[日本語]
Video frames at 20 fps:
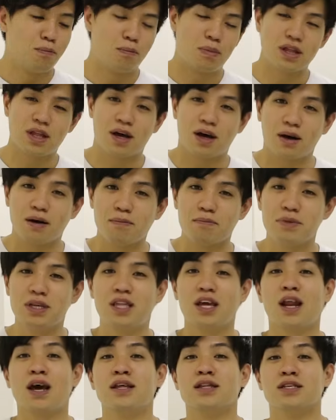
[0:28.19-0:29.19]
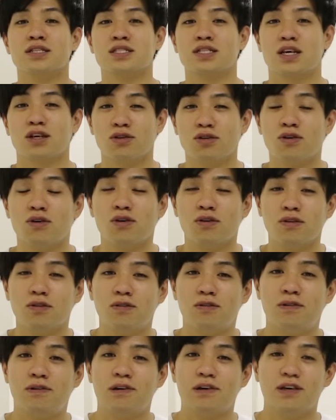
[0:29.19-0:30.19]
まだ見てないんですけ
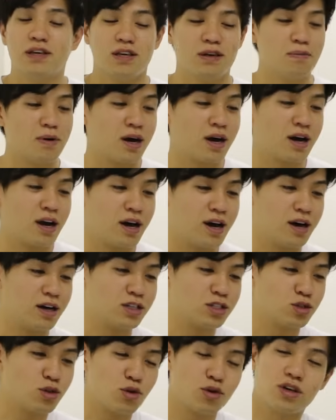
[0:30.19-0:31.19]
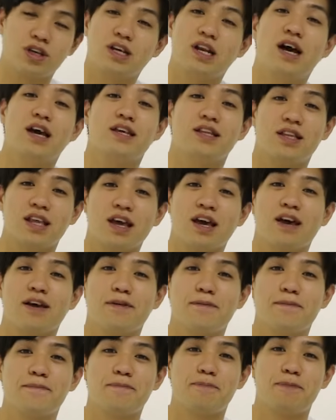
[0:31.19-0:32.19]
ど、今からそれを開いて、